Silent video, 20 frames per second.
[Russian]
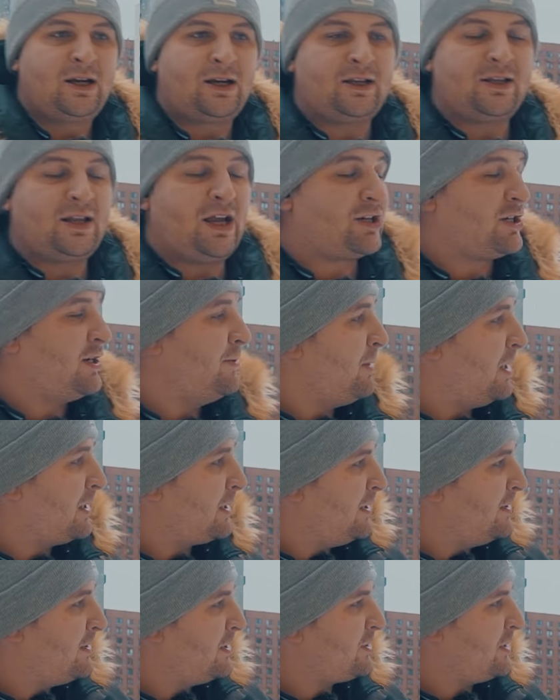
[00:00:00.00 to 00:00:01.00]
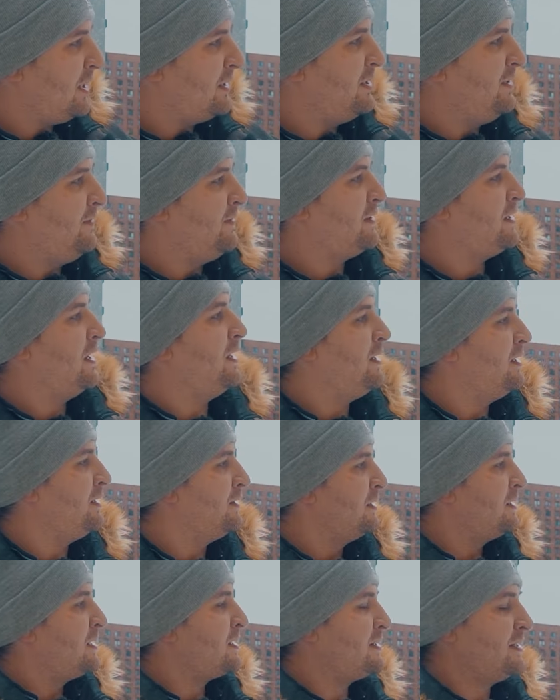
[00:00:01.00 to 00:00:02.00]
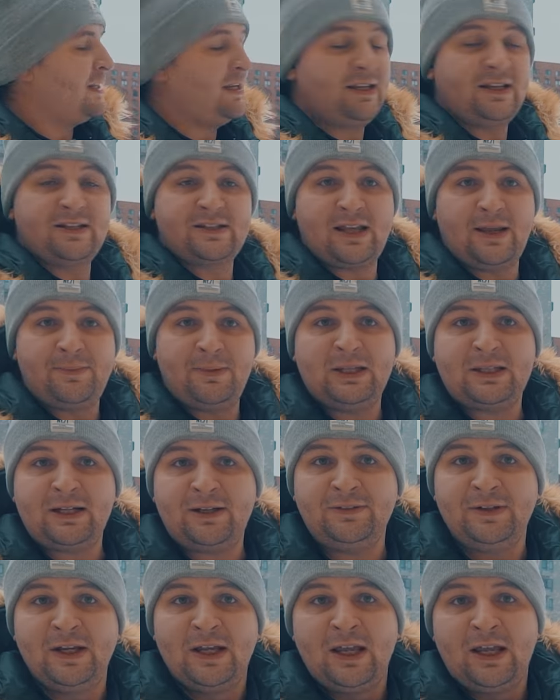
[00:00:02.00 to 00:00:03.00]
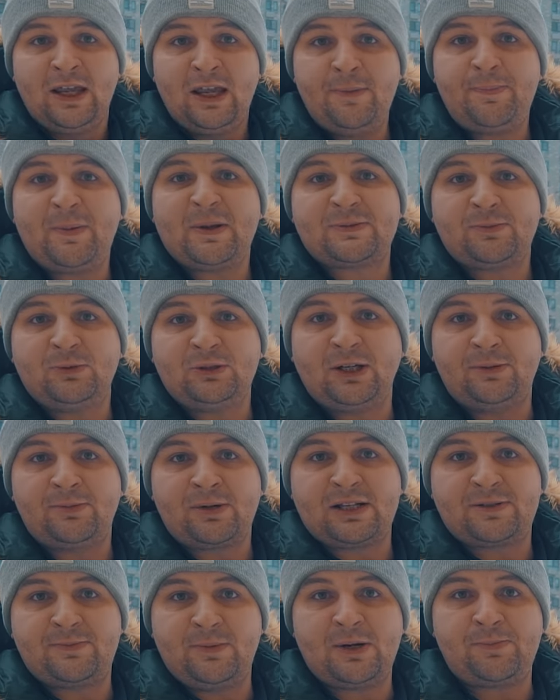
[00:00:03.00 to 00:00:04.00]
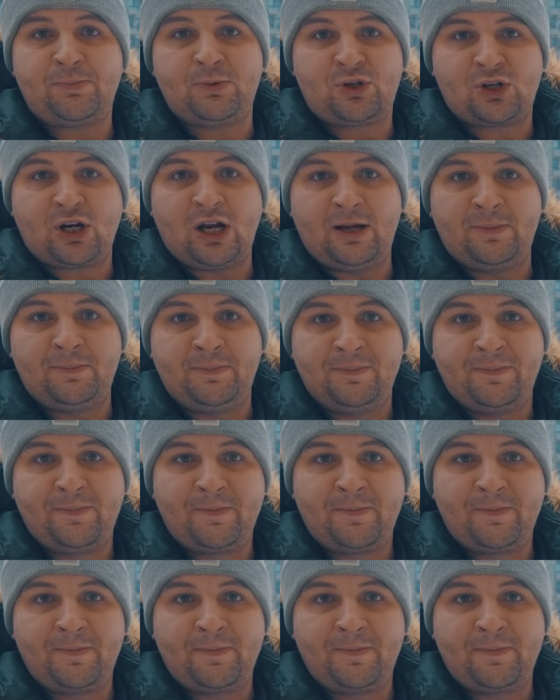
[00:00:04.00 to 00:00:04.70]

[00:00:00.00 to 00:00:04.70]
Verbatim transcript: к нашей марке на штативе на, расстоянии 100 метров и посмотрим размер пучка.